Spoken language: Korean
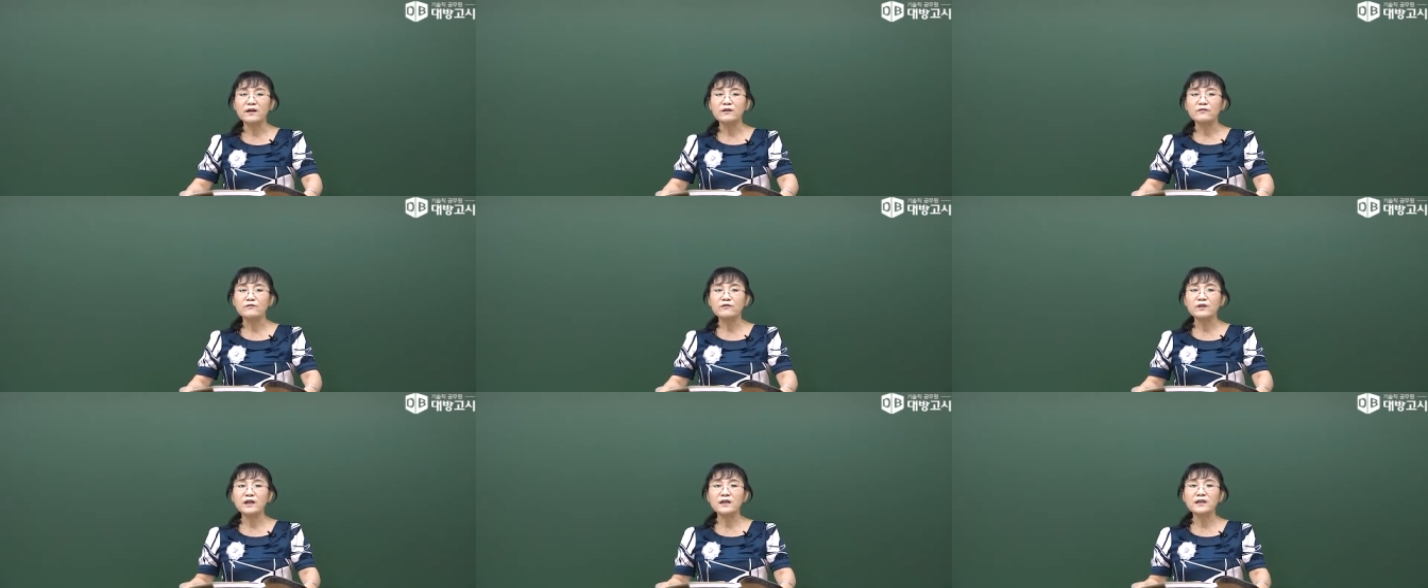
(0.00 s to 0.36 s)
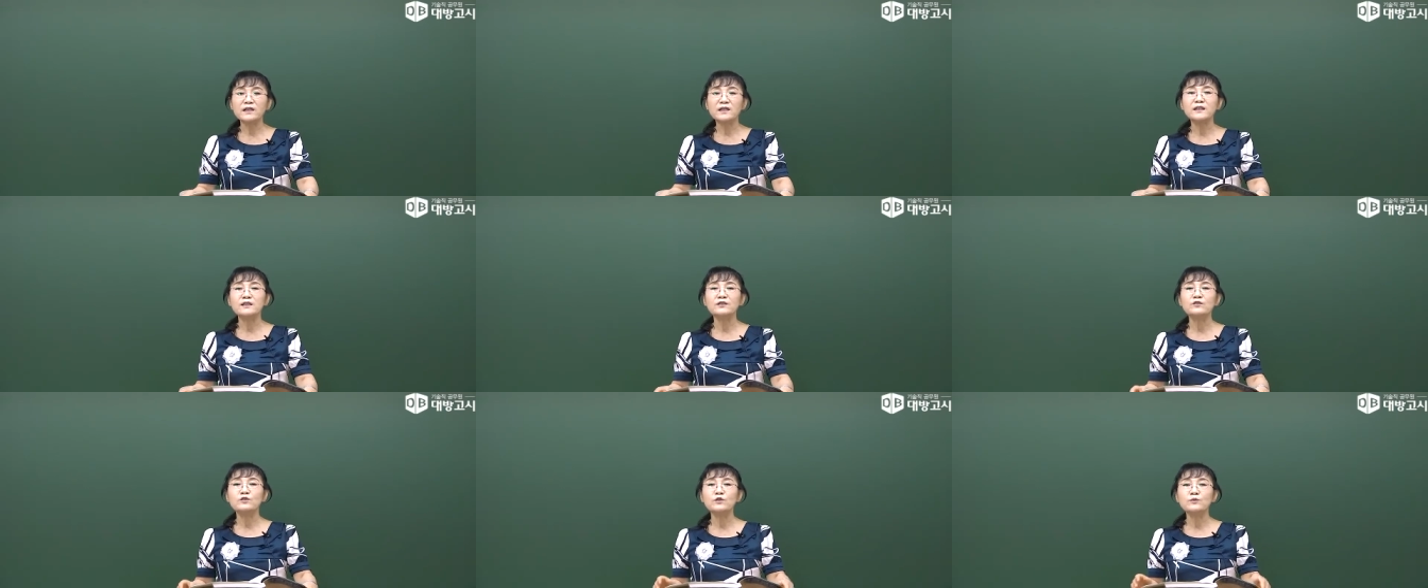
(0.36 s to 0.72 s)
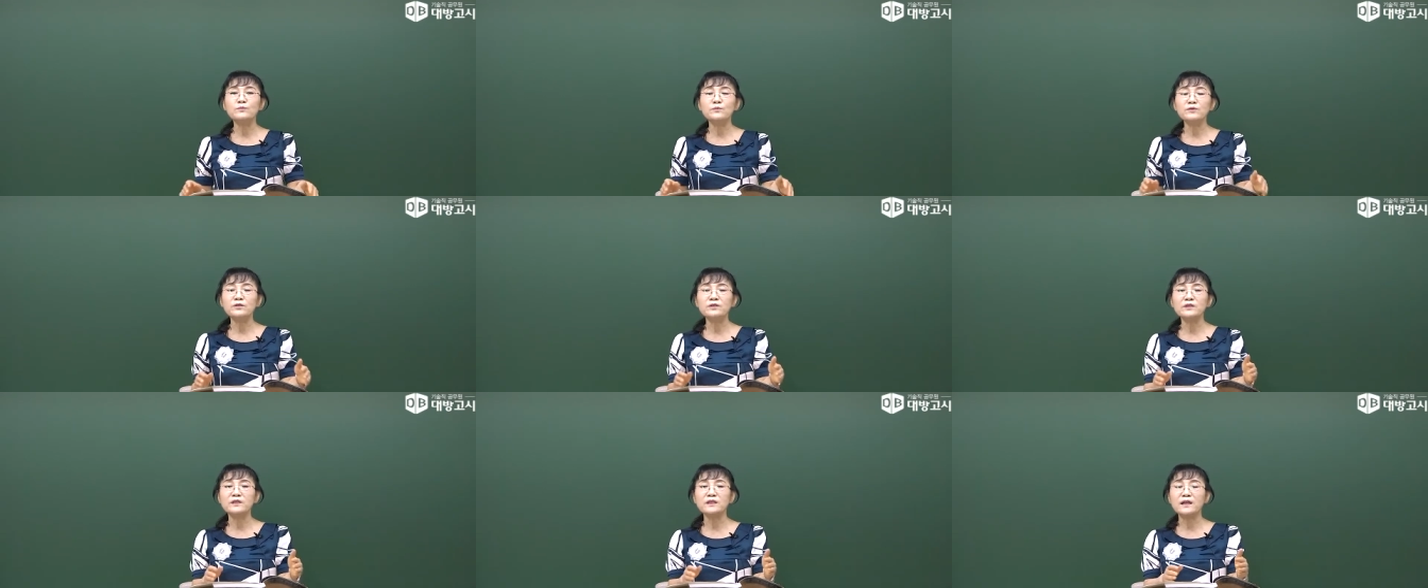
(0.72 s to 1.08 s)
우리가
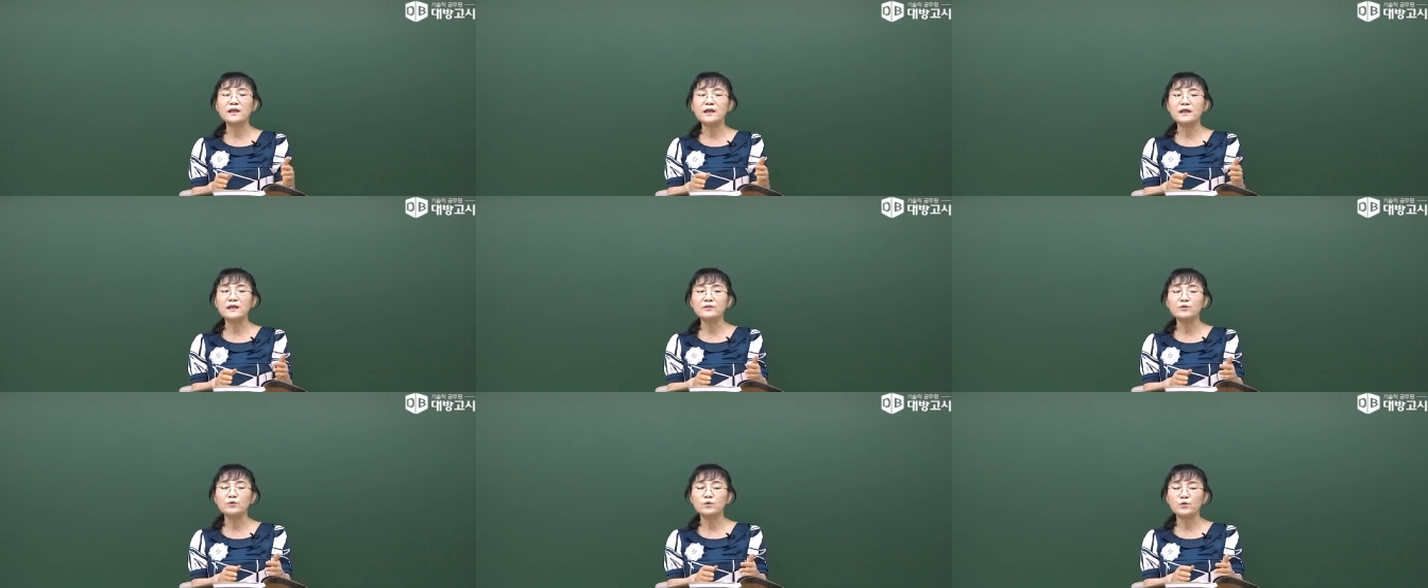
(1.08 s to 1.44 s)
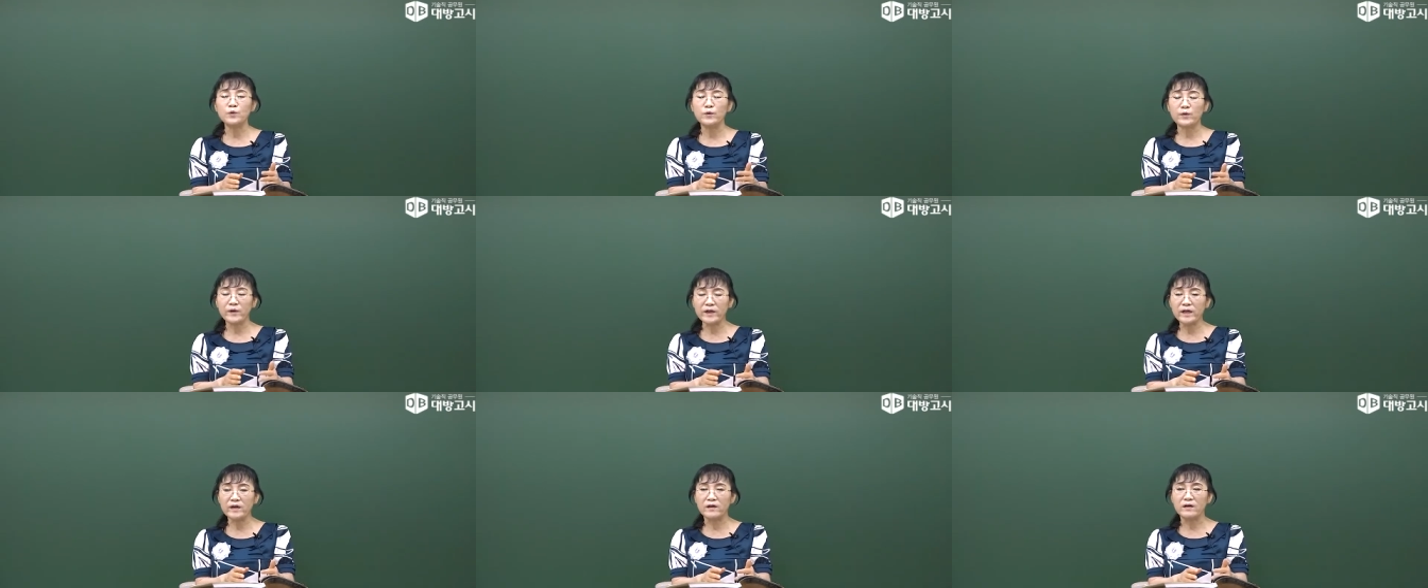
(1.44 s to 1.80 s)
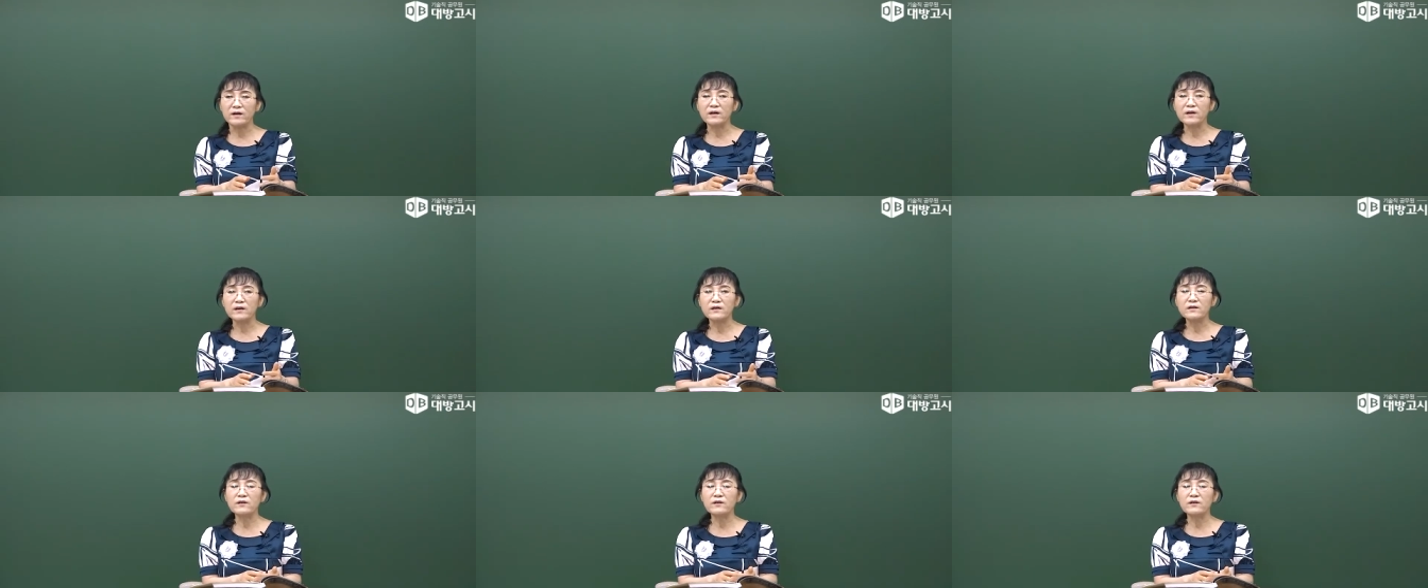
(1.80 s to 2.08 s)
기출문제가 중요해요.